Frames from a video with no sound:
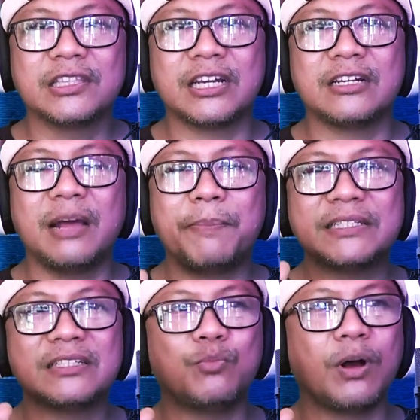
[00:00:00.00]

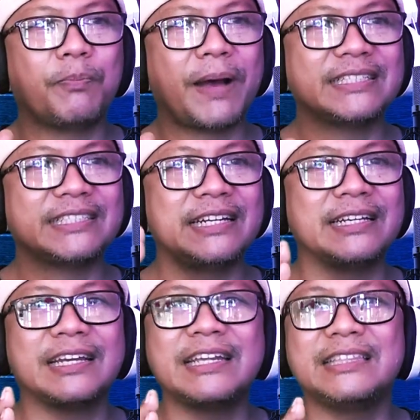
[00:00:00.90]
terdapat sebuah
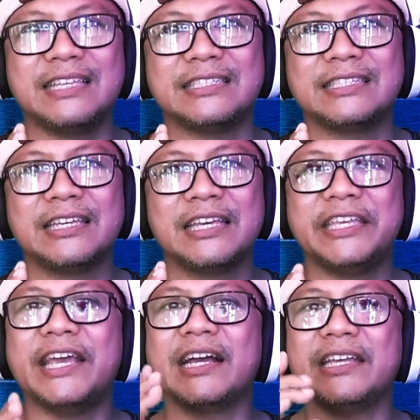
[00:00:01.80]
pasien kritis
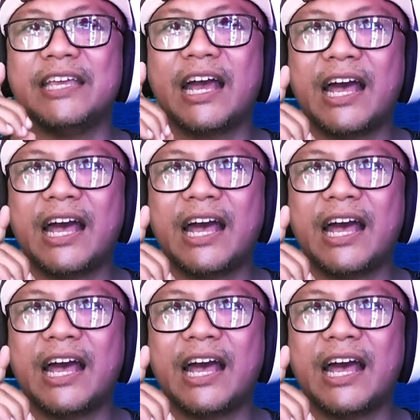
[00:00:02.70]
yang ia